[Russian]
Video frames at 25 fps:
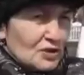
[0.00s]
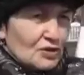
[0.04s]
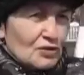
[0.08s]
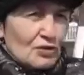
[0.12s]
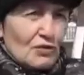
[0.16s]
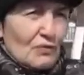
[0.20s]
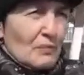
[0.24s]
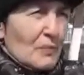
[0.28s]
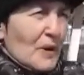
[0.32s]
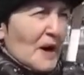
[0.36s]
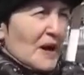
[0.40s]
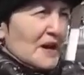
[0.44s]

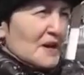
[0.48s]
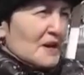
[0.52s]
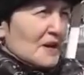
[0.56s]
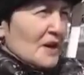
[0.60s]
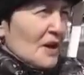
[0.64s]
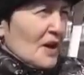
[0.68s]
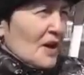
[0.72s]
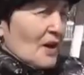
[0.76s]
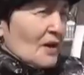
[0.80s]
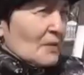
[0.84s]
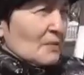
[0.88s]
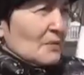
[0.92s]
Еще в мае
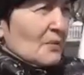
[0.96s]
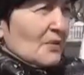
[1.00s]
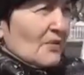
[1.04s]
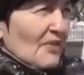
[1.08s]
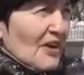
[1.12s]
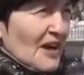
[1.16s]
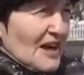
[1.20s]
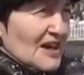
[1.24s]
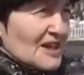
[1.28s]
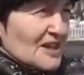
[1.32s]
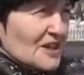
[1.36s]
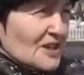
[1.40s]

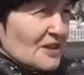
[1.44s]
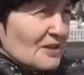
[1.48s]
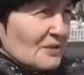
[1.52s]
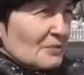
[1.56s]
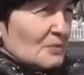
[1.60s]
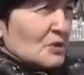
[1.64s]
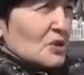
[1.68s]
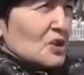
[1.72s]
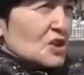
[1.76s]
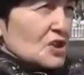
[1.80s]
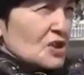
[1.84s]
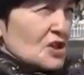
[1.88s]
бывали
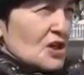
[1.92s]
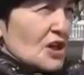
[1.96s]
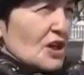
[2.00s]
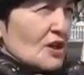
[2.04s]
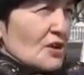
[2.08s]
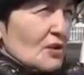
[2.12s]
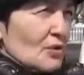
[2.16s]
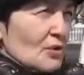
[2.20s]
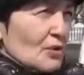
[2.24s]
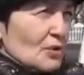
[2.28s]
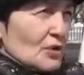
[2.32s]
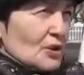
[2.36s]
э,
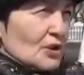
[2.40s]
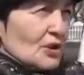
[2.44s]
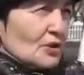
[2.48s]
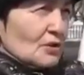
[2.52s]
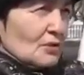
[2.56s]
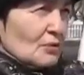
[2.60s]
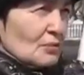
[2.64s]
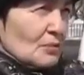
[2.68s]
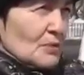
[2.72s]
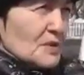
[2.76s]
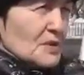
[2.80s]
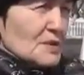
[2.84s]
снег легкий,
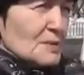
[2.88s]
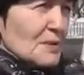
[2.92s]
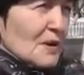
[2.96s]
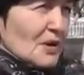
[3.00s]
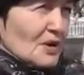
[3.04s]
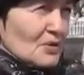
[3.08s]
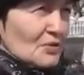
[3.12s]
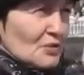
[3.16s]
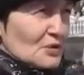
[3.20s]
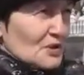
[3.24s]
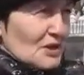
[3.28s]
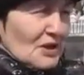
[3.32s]
ну без
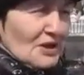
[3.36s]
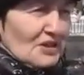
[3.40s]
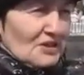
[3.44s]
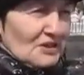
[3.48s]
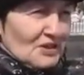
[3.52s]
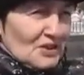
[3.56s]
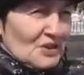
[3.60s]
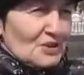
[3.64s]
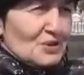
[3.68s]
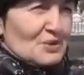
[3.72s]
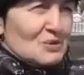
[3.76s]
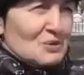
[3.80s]
мороза, а
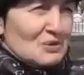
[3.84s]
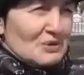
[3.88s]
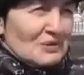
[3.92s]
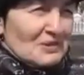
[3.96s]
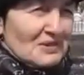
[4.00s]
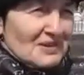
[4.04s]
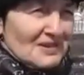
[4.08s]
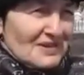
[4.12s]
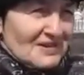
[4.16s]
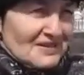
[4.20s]
это что?